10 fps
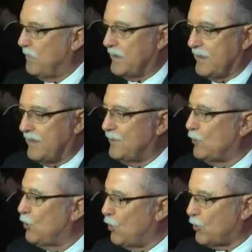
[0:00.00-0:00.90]

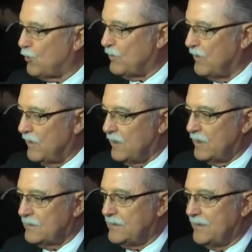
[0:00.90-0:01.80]
verdadero honor
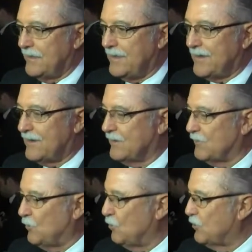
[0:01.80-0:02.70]
tener
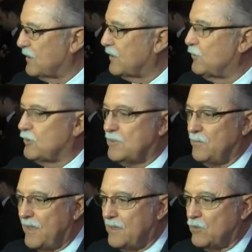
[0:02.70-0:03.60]
un
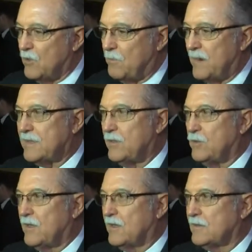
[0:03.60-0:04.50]
reconocimiento de parte de
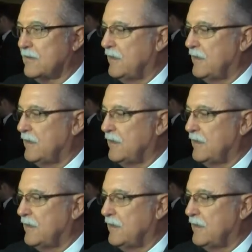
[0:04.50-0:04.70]
una